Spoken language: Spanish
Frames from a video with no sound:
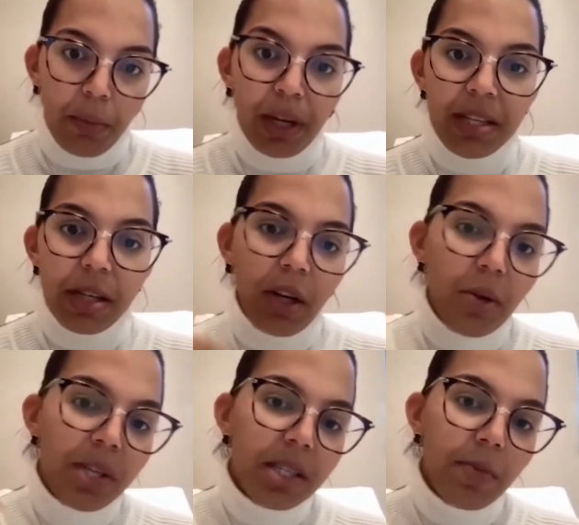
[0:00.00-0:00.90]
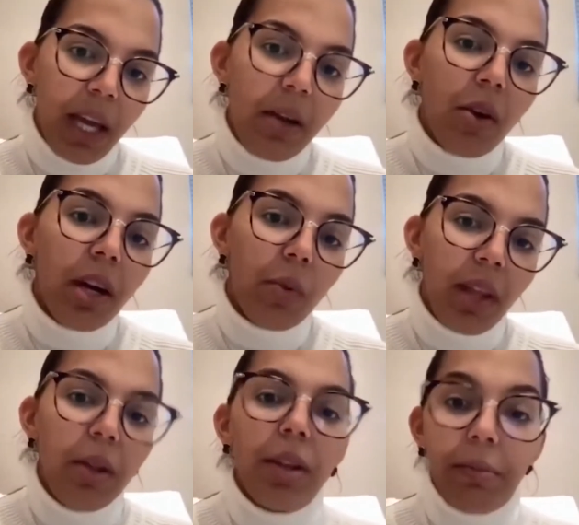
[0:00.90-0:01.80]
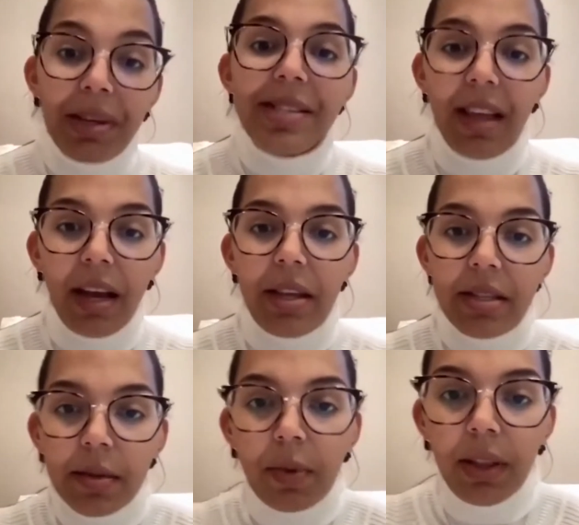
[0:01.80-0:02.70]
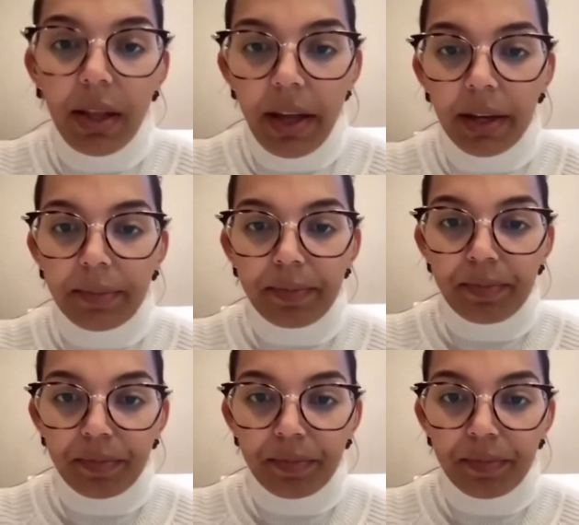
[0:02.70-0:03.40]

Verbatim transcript: Porque si no la usas bien con el cuidado también se dañan, se pueden dañar.